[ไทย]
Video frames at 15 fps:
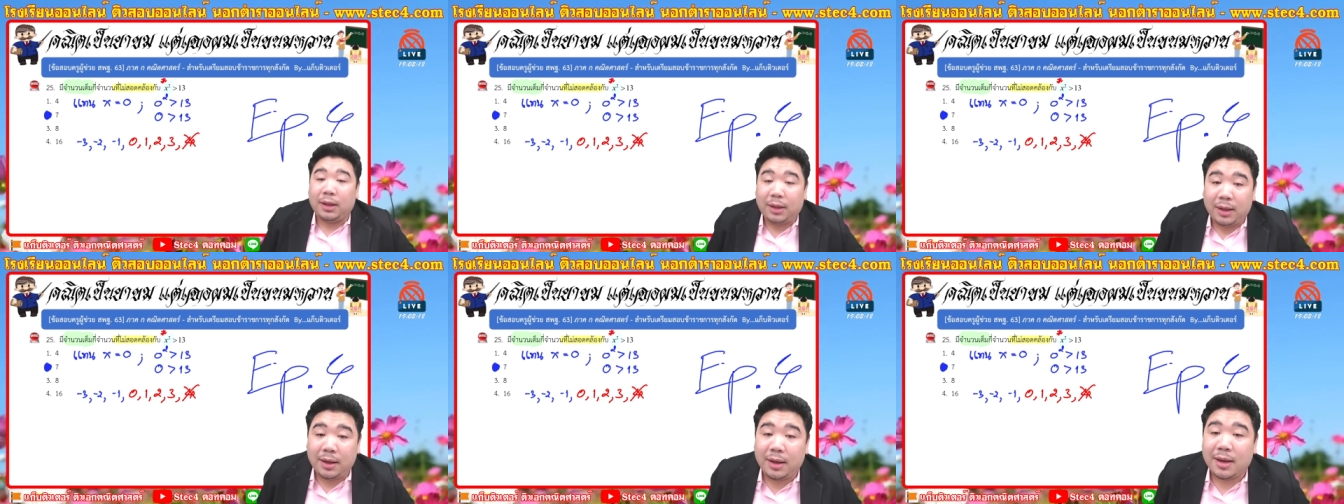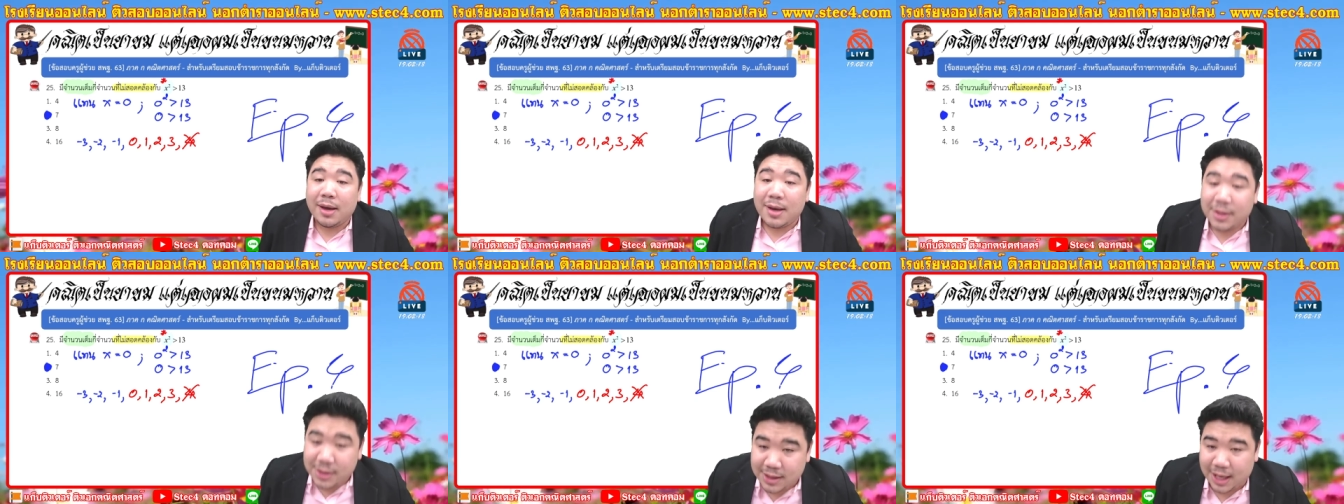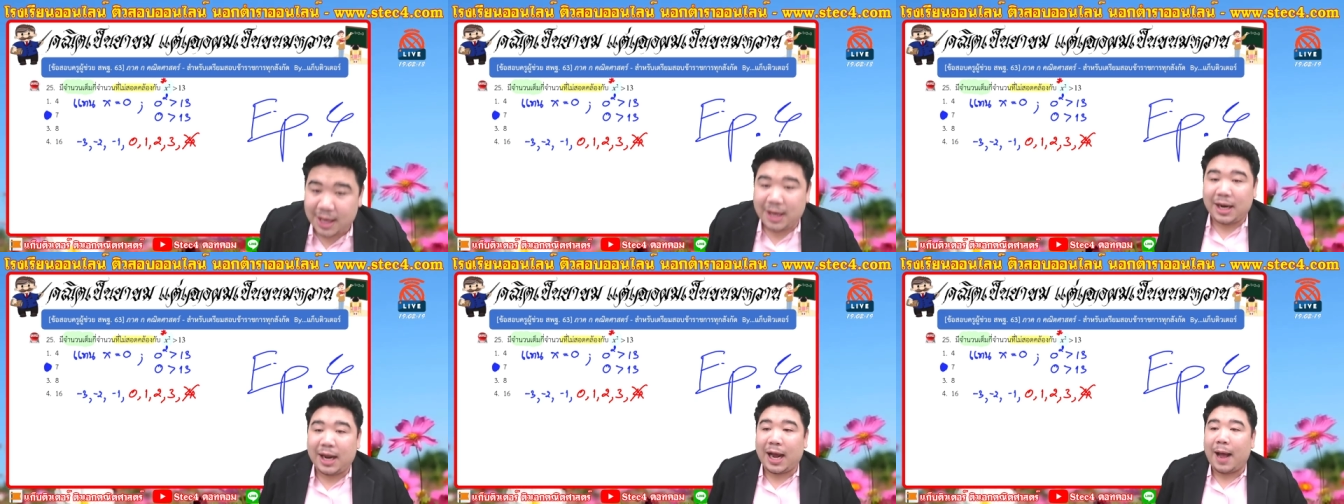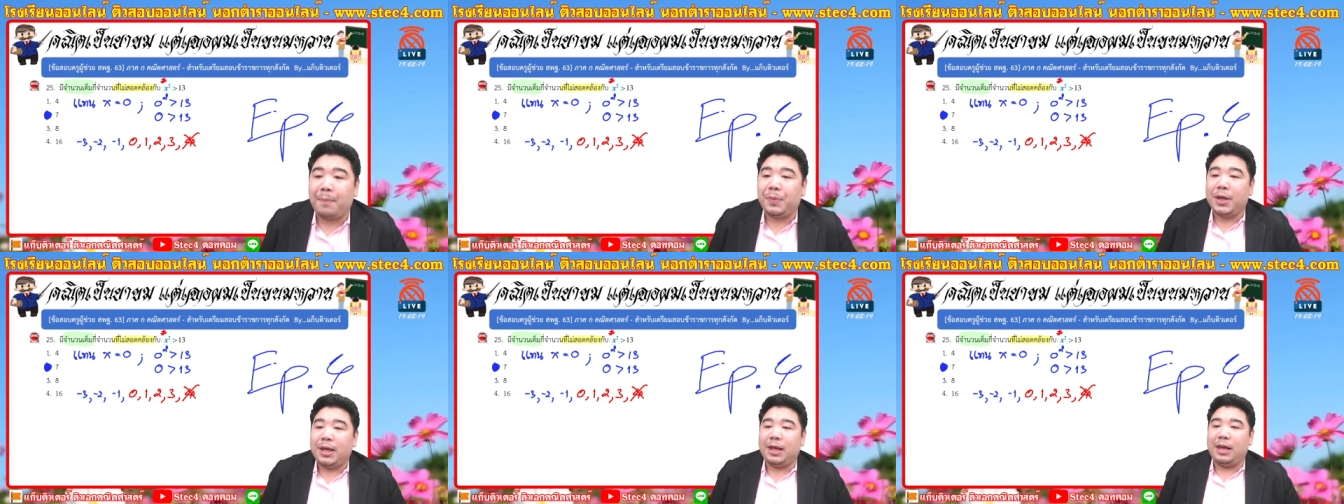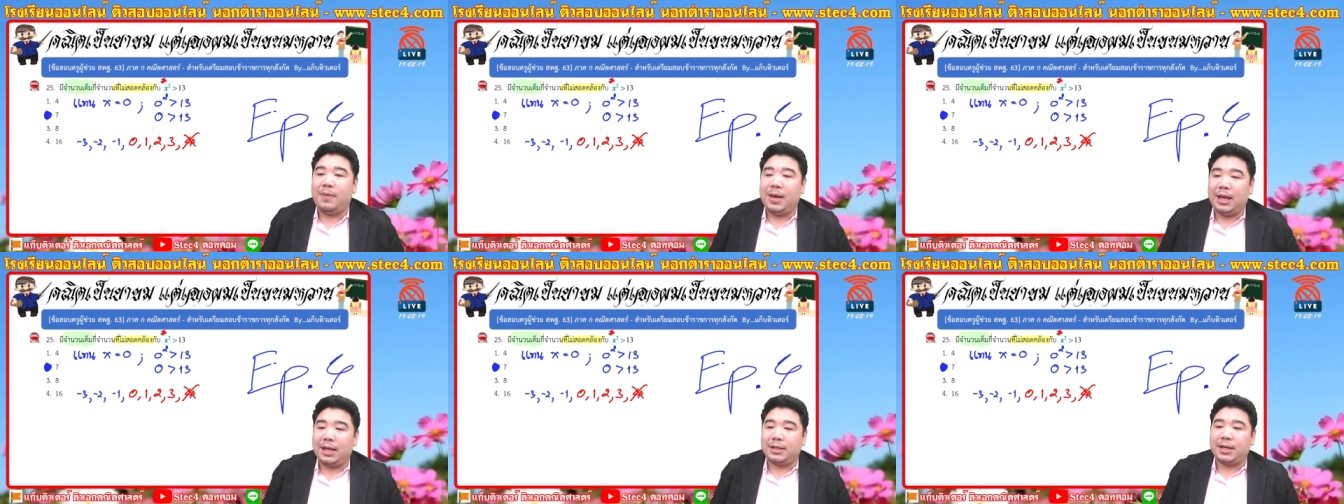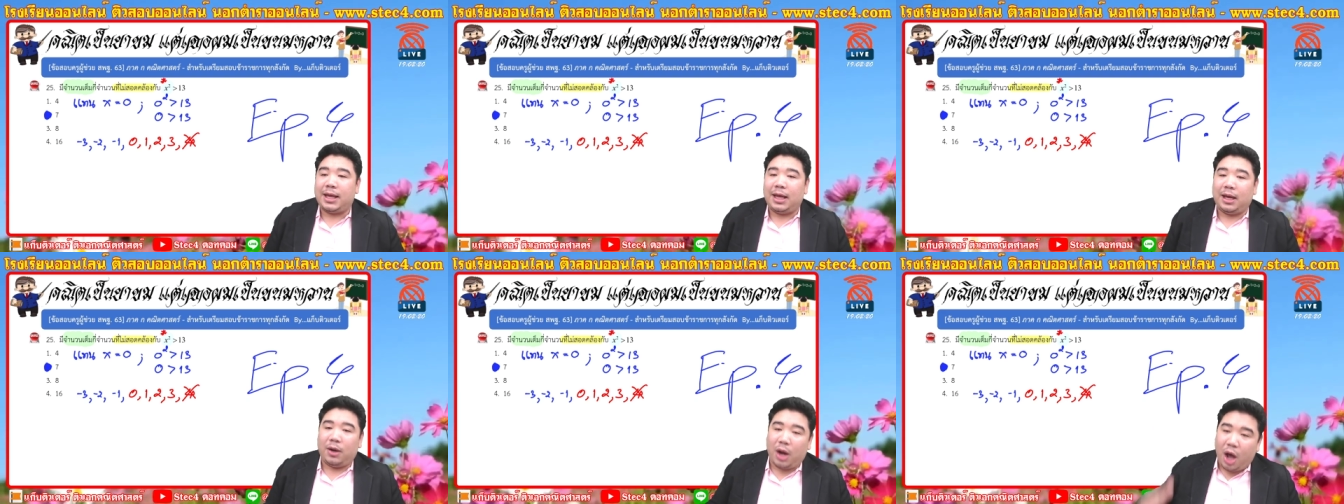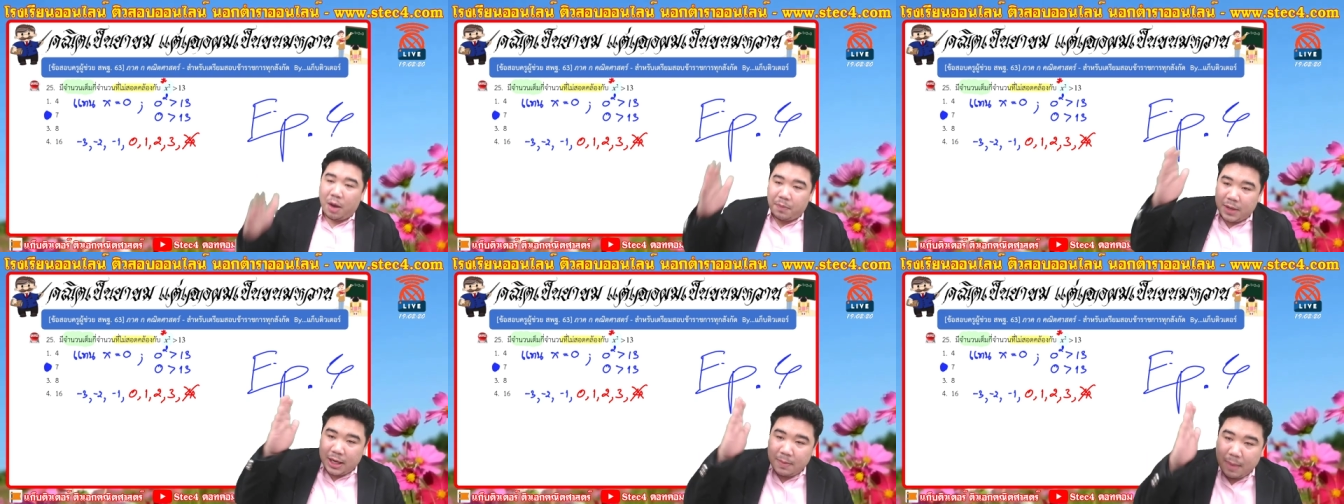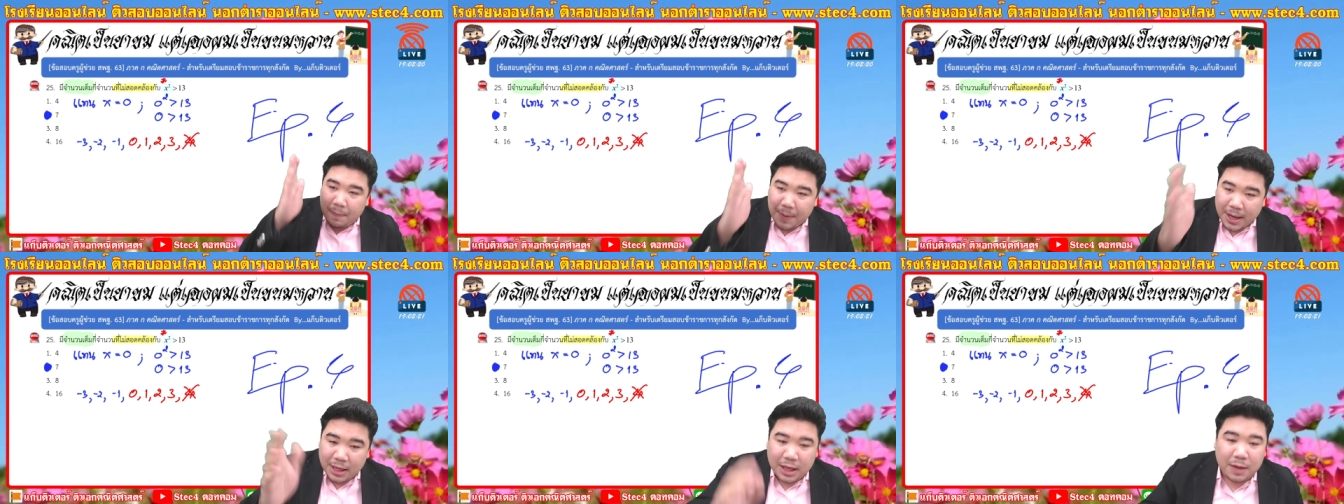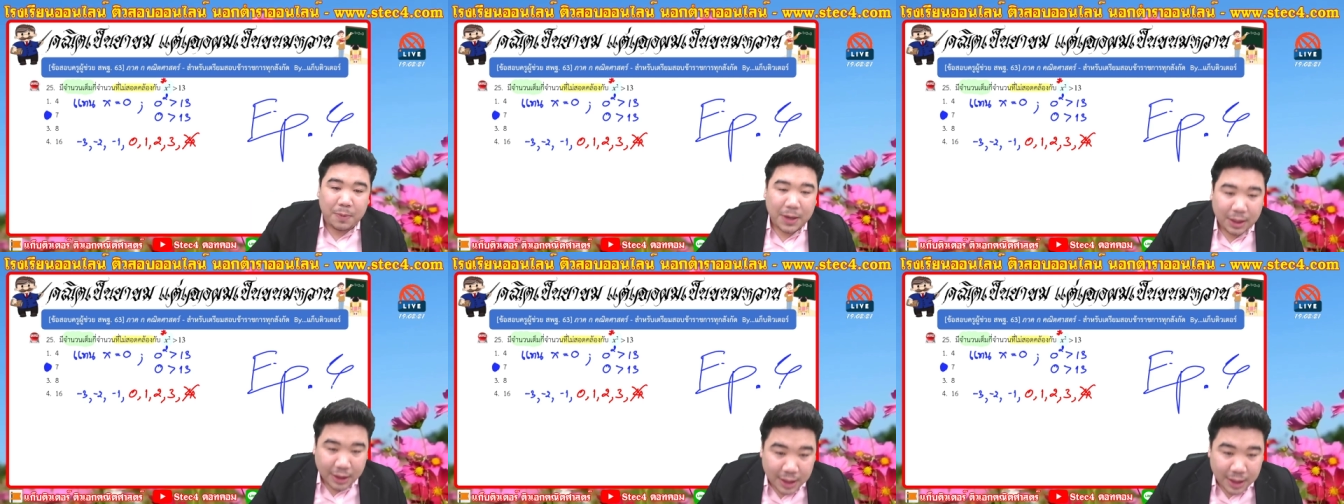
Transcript: ที่ 4 นะครับ EP ที่4 รอบนี้มาเป็น EP